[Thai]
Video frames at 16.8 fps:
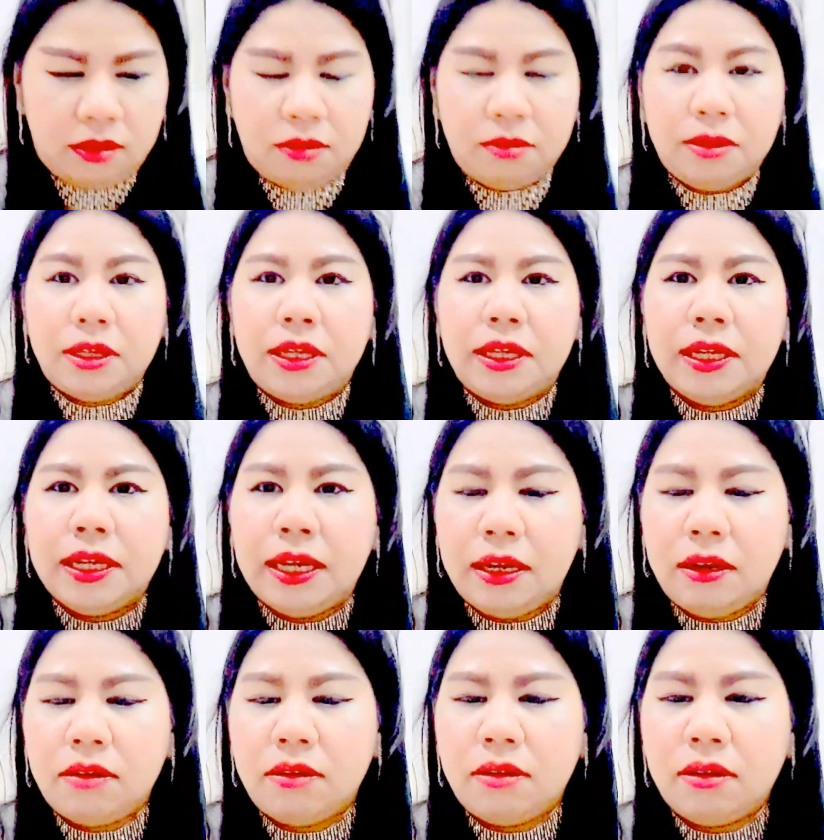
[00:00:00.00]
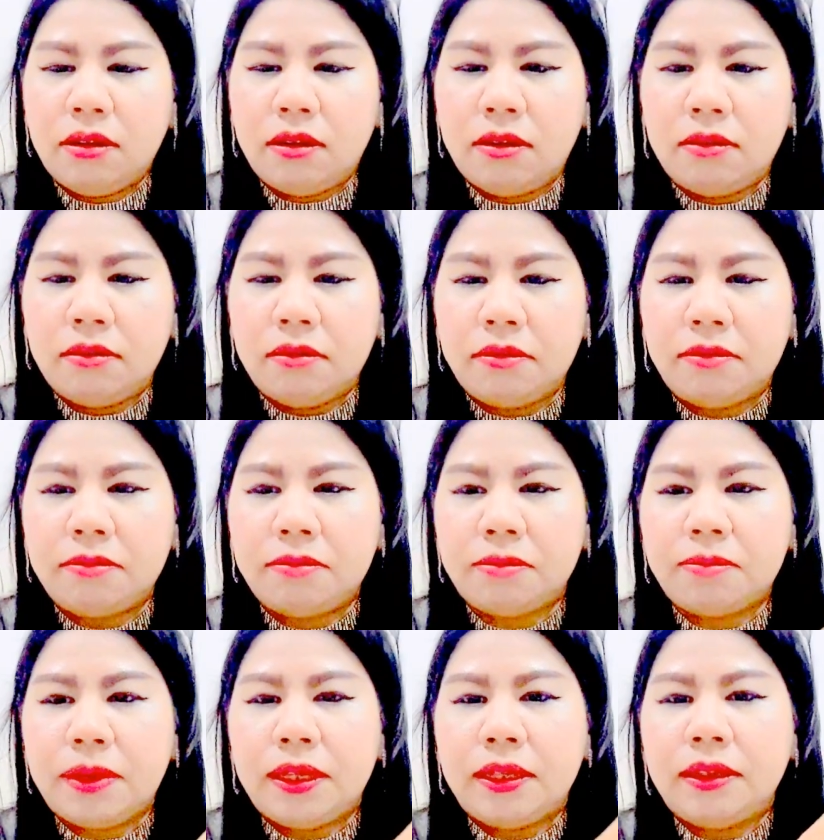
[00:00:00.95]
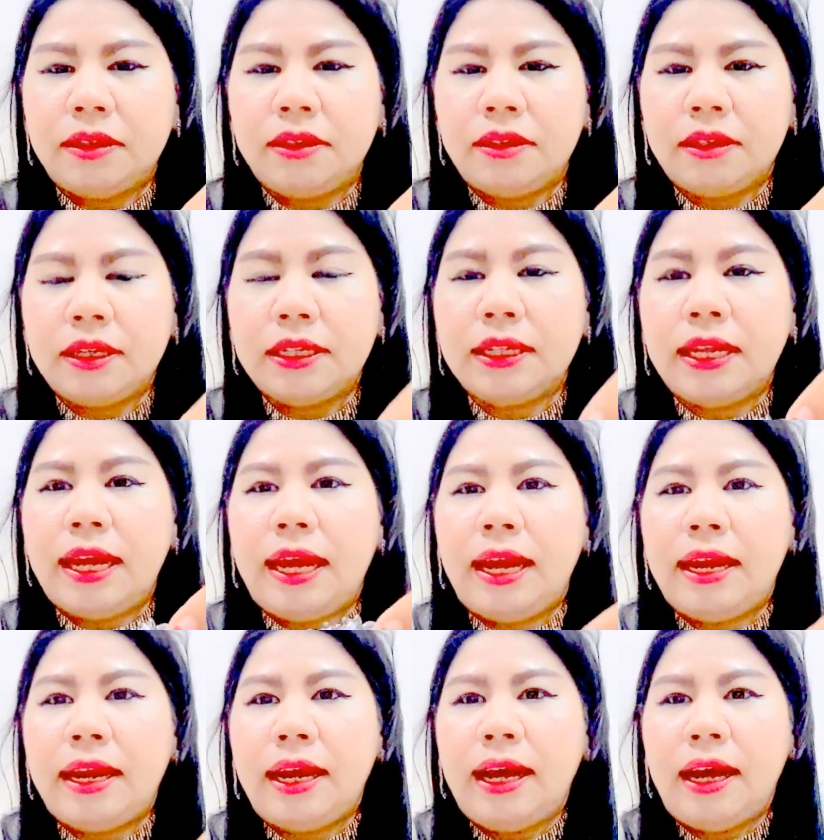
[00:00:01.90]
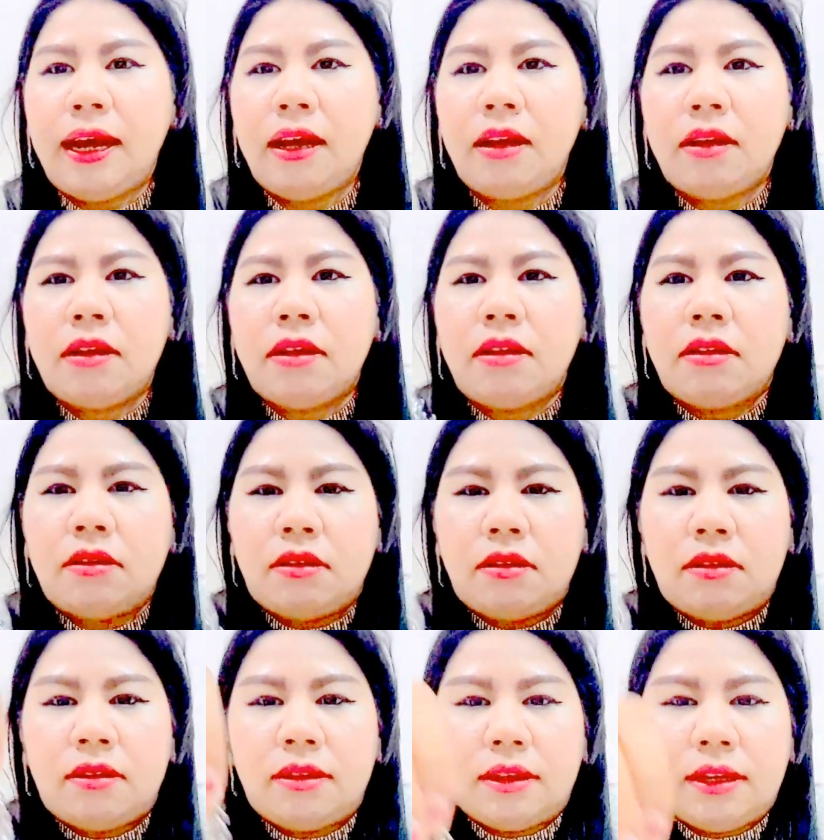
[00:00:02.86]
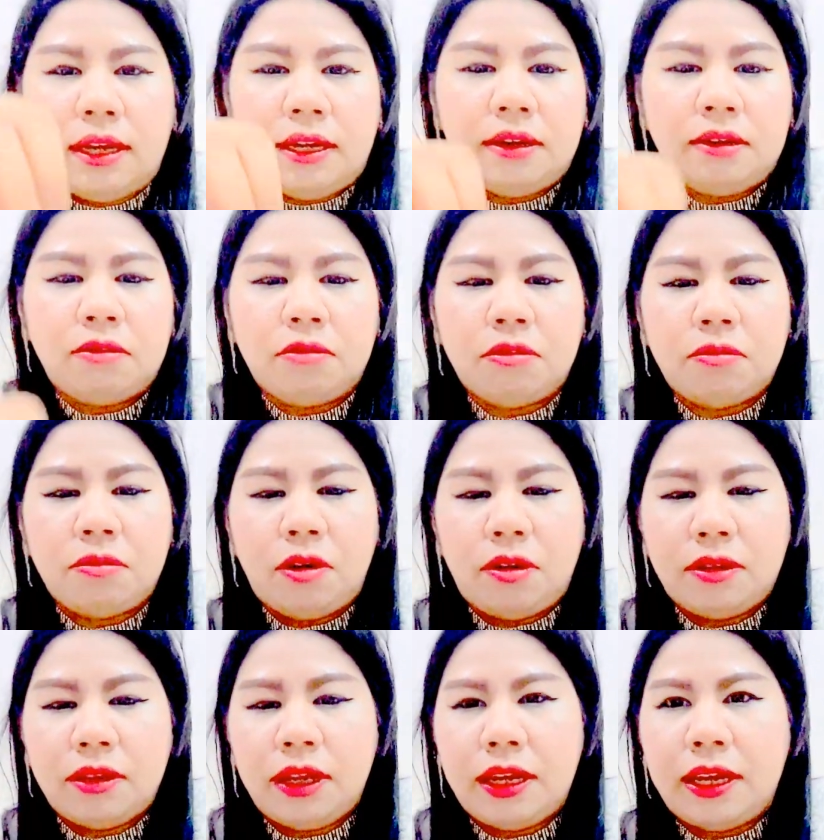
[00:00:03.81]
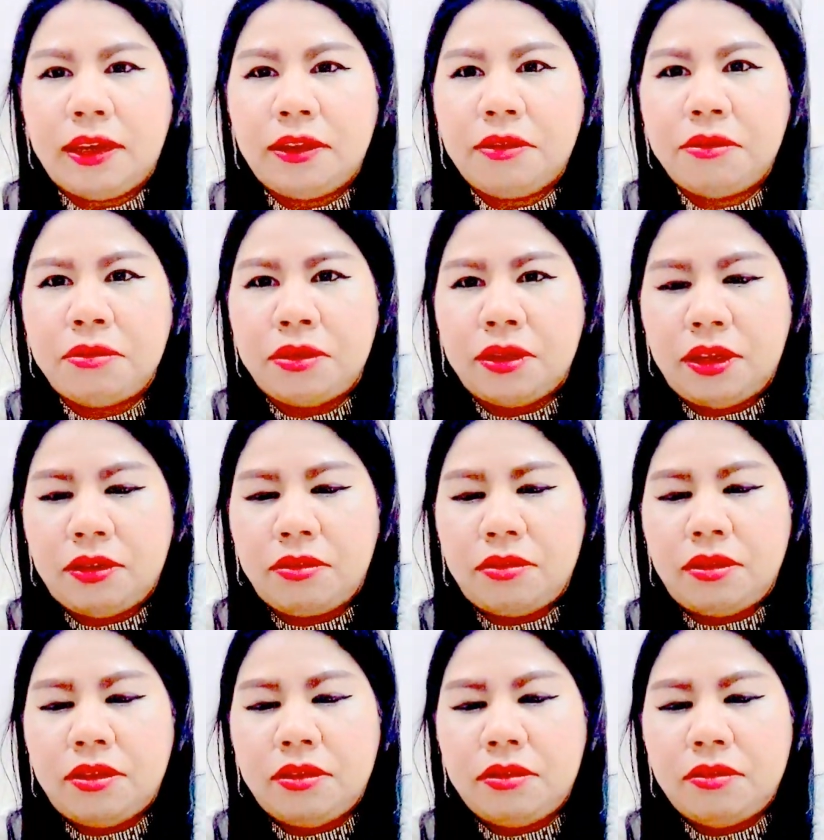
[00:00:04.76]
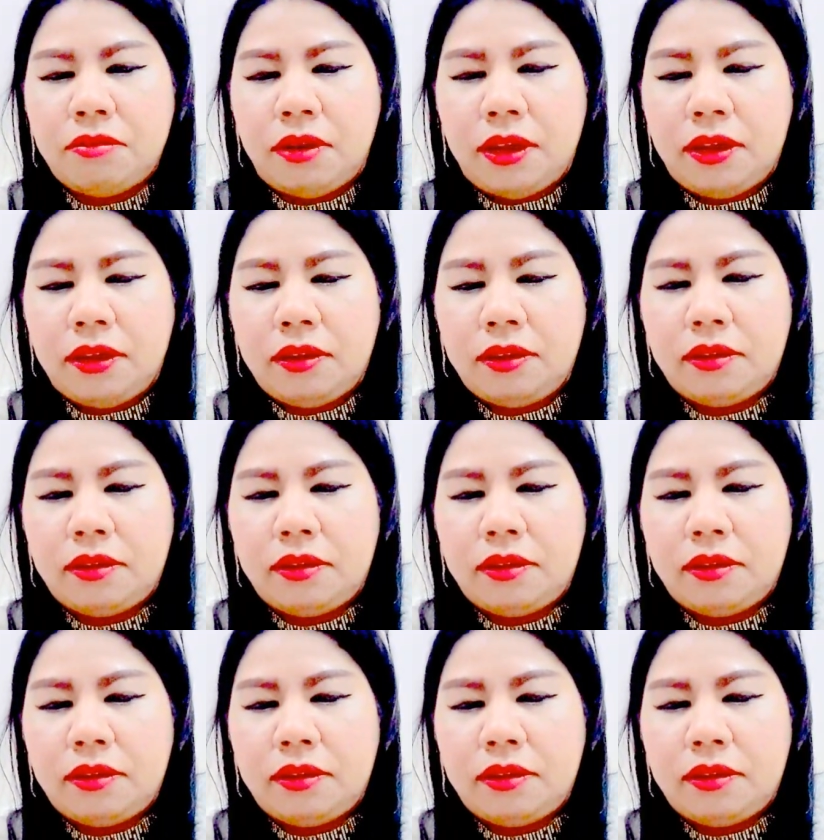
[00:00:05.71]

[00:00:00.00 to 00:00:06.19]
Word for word: ตัวนี้นะคะ ก็เป็นเงินแท้นะคะ นะคะ เดี๋ยวคุณหมอใส่ให้ดูเลย ตัวนี้สวย